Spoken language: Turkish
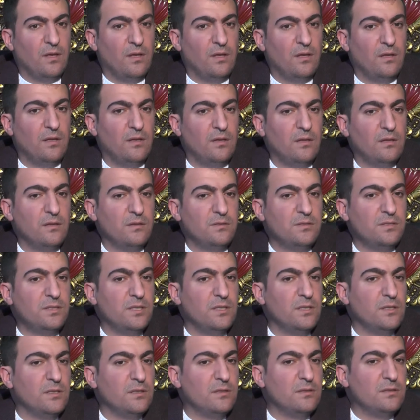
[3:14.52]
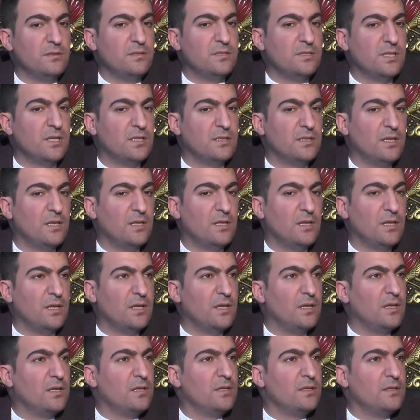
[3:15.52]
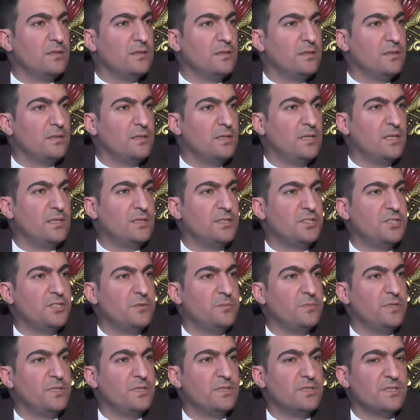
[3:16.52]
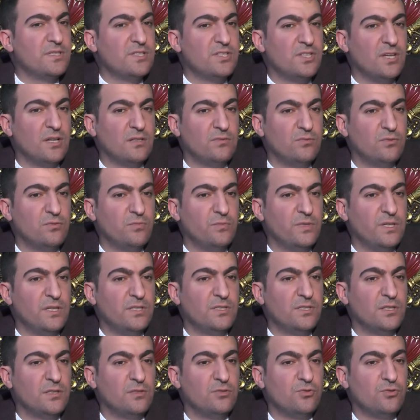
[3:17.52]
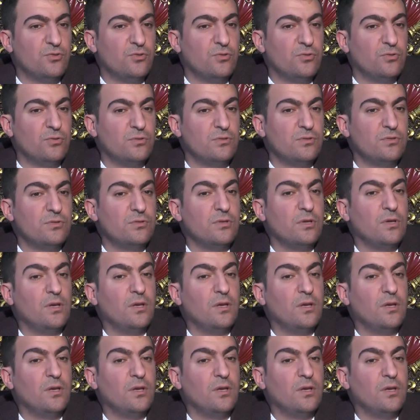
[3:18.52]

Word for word: E, işte insanlarla iletişimi sıcak tutmaya çalışıyoruz.